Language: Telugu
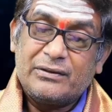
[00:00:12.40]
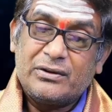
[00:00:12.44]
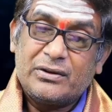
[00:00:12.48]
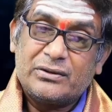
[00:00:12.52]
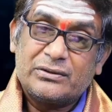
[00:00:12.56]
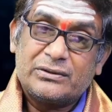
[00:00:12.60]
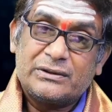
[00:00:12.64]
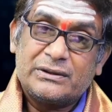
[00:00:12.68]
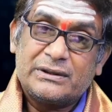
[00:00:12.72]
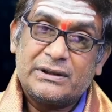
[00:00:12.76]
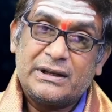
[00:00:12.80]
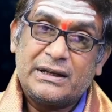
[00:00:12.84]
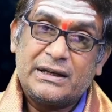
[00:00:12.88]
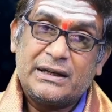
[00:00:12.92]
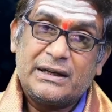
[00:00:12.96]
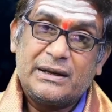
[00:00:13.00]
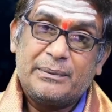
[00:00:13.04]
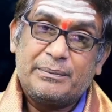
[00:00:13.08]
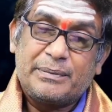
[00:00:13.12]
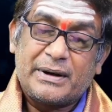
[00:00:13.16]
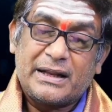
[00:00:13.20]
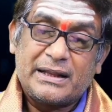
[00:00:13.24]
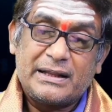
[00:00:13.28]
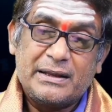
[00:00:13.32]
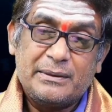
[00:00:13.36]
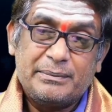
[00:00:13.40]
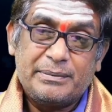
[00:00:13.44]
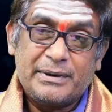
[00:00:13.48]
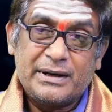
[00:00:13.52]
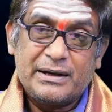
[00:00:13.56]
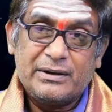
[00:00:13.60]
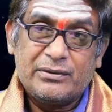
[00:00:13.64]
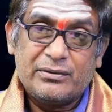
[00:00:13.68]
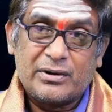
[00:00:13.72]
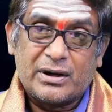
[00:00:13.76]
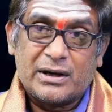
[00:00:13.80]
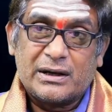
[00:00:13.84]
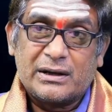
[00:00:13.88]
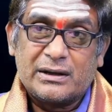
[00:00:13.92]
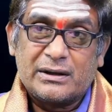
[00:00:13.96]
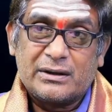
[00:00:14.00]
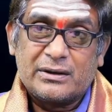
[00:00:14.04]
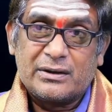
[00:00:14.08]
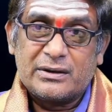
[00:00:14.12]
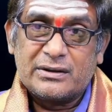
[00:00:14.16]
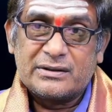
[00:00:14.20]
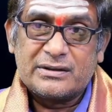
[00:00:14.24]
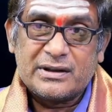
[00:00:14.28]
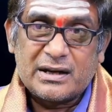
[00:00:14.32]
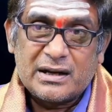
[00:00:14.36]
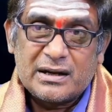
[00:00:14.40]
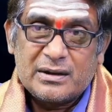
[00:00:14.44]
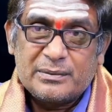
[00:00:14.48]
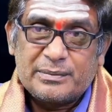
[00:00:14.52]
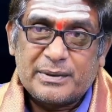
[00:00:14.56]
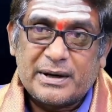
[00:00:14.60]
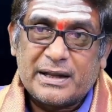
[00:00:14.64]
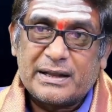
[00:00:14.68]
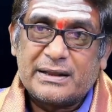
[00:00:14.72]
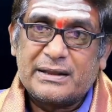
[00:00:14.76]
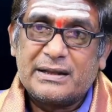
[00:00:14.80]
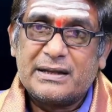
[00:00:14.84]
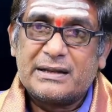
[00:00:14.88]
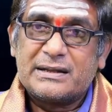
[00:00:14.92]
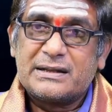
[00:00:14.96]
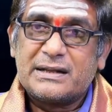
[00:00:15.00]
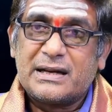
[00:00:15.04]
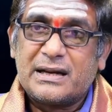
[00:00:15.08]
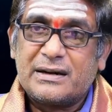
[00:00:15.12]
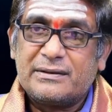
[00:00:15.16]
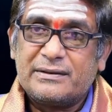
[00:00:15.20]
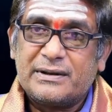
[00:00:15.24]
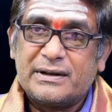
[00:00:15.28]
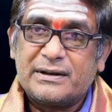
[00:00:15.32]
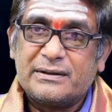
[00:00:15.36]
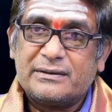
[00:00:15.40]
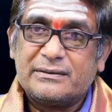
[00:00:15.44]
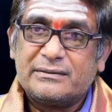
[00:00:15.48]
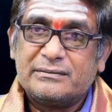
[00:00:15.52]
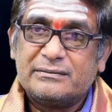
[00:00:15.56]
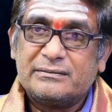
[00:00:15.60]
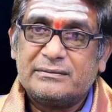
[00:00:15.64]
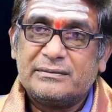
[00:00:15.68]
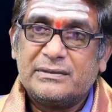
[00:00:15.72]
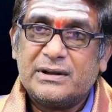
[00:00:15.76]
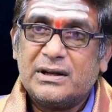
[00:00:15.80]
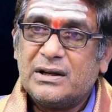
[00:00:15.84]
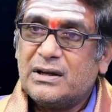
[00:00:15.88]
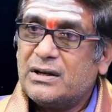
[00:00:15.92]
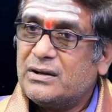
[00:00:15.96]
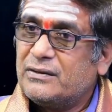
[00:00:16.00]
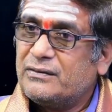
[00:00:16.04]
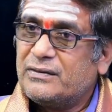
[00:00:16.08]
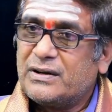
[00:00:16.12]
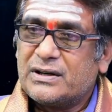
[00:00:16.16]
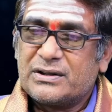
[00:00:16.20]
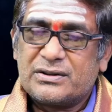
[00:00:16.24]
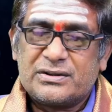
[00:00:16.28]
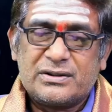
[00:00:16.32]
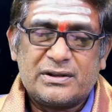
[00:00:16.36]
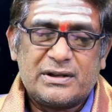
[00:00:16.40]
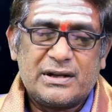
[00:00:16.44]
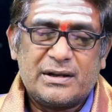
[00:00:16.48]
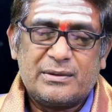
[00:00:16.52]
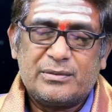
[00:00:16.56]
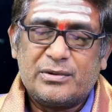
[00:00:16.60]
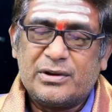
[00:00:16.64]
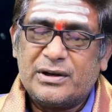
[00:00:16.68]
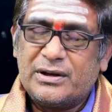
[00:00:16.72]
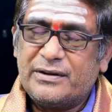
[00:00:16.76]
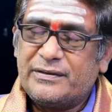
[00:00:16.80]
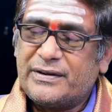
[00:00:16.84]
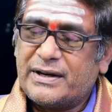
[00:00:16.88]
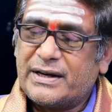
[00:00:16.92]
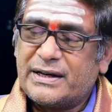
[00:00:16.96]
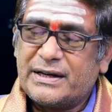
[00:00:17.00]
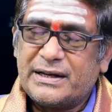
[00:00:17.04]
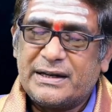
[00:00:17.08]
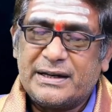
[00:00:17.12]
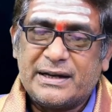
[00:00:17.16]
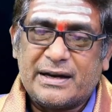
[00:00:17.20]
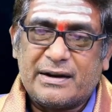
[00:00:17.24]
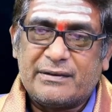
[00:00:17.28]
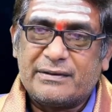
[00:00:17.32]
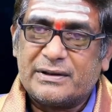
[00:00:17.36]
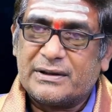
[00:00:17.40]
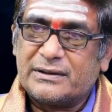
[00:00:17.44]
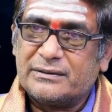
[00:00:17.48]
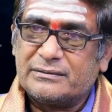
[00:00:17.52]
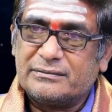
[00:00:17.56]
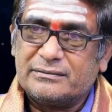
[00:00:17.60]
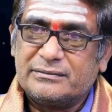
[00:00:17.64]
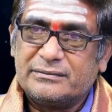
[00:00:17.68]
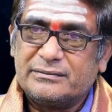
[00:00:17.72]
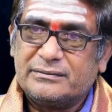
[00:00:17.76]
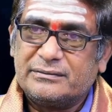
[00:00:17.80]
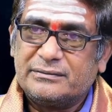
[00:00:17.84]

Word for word: ఏమవుతుందంటే ప్రతి పని ఒకటికి రెండు సార్లు ప్రయత్నించాలి వీళ్ళు ఫస్ట్ టైంలోనే వెంటనే అవదు